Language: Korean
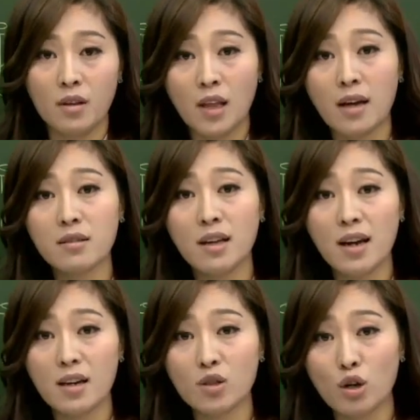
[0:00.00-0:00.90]
다른
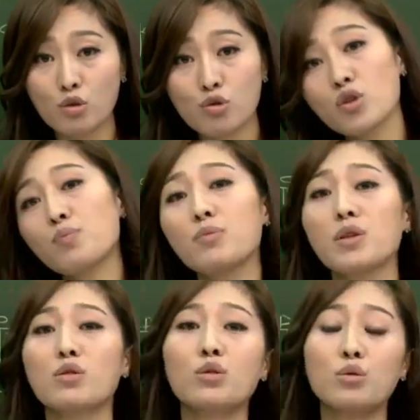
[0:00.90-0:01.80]
나라에서 수출품이
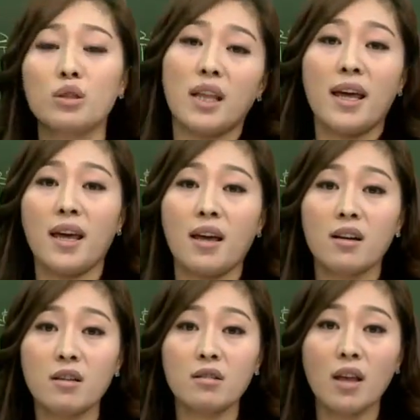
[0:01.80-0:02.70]
들어올 때
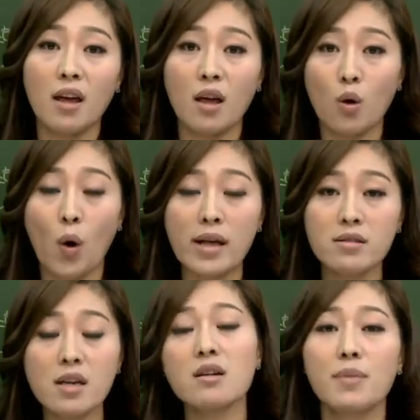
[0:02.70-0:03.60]
그럴 때
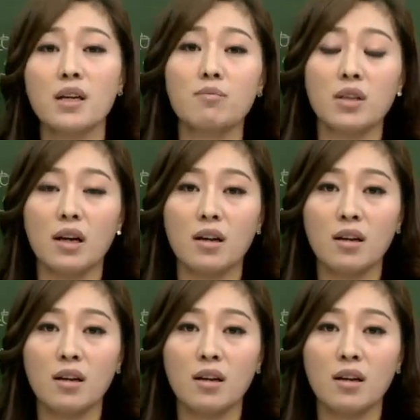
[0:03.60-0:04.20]
관세를 매깁니다.